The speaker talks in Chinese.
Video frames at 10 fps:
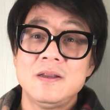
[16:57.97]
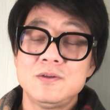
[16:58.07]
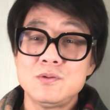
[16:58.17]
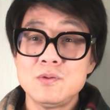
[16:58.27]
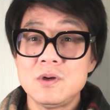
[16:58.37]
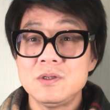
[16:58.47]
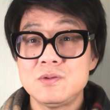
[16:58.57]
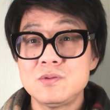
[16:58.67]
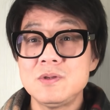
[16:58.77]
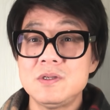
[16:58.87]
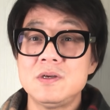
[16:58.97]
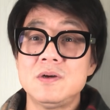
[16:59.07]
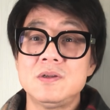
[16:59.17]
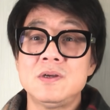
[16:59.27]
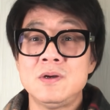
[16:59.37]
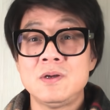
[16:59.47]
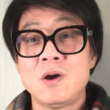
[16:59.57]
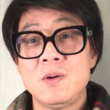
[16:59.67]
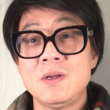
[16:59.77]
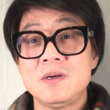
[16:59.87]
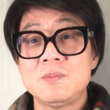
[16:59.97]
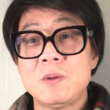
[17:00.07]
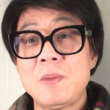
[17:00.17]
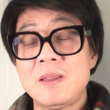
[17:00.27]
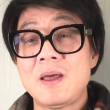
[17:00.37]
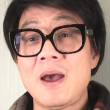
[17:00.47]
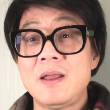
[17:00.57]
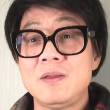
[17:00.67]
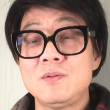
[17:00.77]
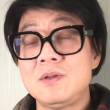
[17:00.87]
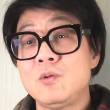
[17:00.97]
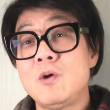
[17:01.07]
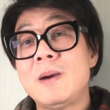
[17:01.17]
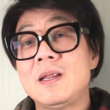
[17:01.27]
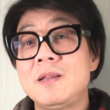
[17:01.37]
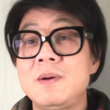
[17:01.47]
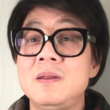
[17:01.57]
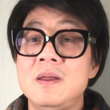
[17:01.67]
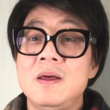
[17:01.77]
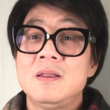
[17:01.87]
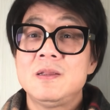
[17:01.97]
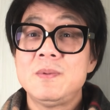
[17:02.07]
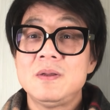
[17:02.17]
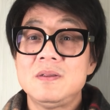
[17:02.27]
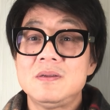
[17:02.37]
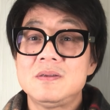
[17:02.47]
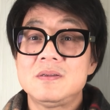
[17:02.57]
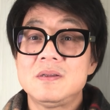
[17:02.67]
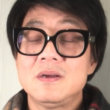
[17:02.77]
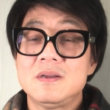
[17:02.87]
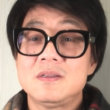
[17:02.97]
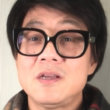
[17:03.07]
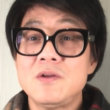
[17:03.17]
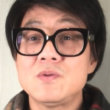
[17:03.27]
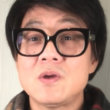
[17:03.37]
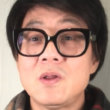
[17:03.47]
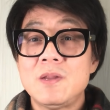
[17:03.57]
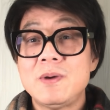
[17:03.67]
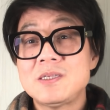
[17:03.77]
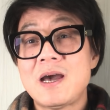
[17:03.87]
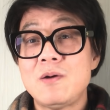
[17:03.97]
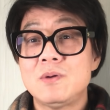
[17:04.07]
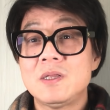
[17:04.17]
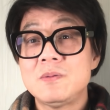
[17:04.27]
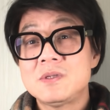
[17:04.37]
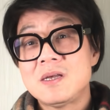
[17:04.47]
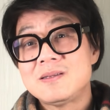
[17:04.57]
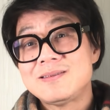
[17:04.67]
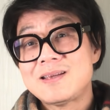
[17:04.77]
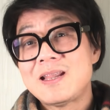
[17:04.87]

你说，你说你要你要搞一个什么变态？你说罗马的那帮那帮呃天主教的那帮家伙，他在在